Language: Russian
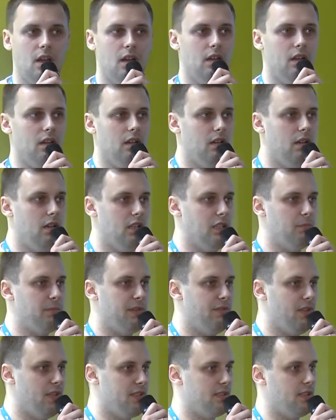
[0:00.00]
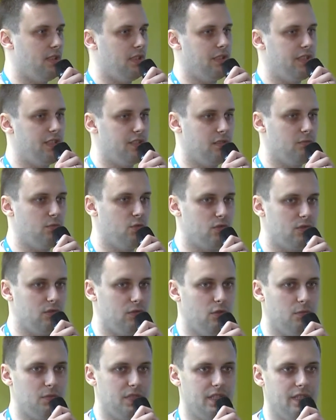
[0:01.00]
Она привязана к конкретному узлу
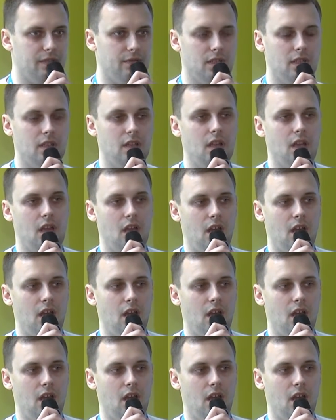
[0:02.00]
дом-дерева.